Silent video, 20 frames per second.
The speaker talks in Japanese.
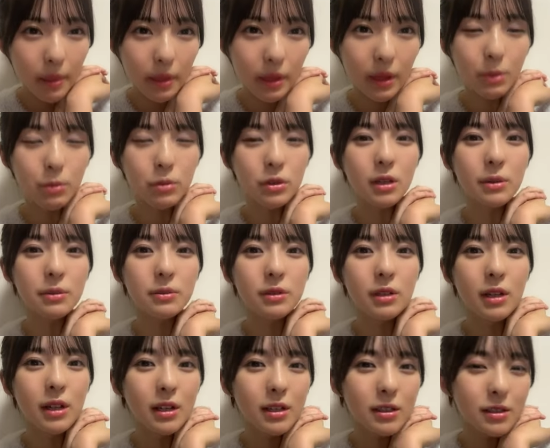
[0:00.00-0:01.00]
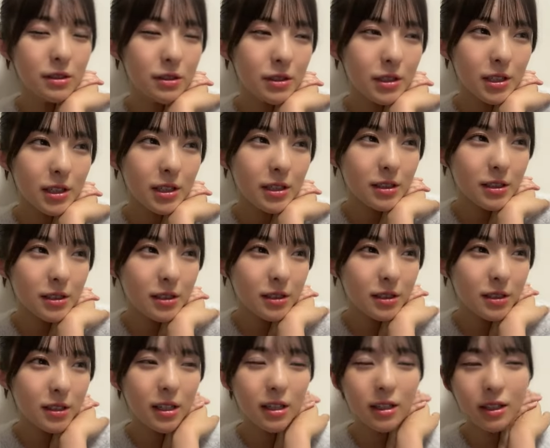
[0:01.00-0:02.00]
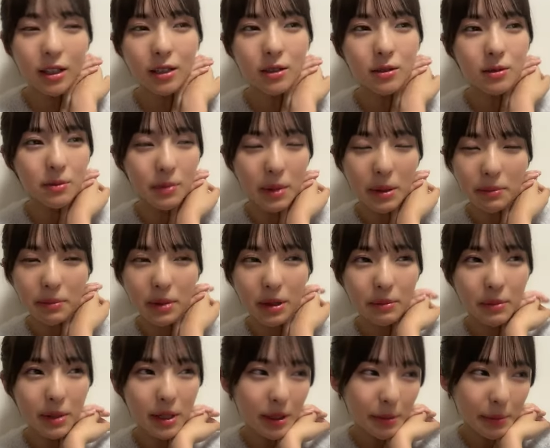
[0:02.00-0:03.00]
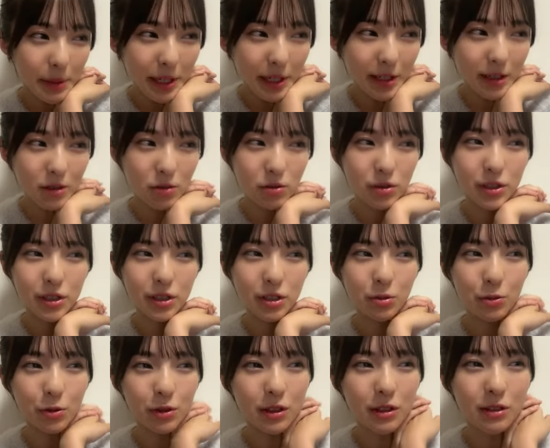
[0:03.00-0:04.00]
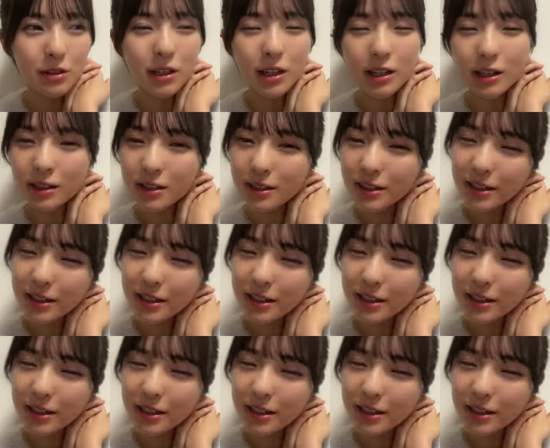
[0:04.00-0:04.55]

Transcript: でも多分11月生誕のメンバーみんな間に合ってほしいと思ってるから